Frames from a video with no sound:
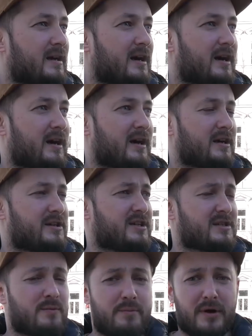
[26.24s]
А, и
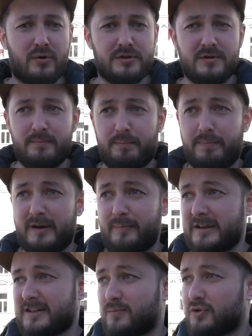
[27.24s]
сейчас мы походим, по
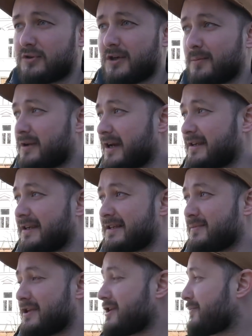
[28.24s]
посмотрим, какие
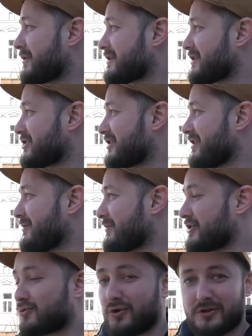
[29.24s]
изменения произошли.
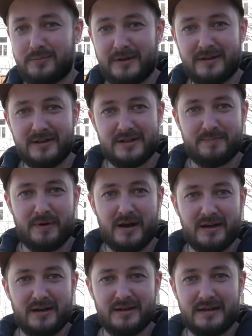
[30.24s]
Происходят медленно с
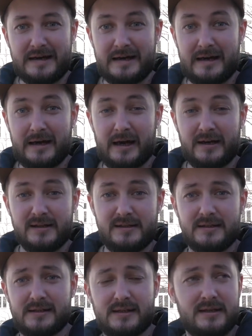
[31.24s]
Прагой.
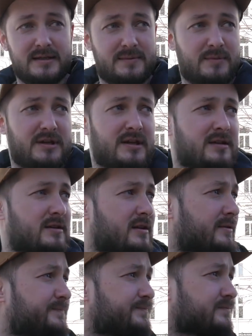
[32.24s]
Карантинские изменения.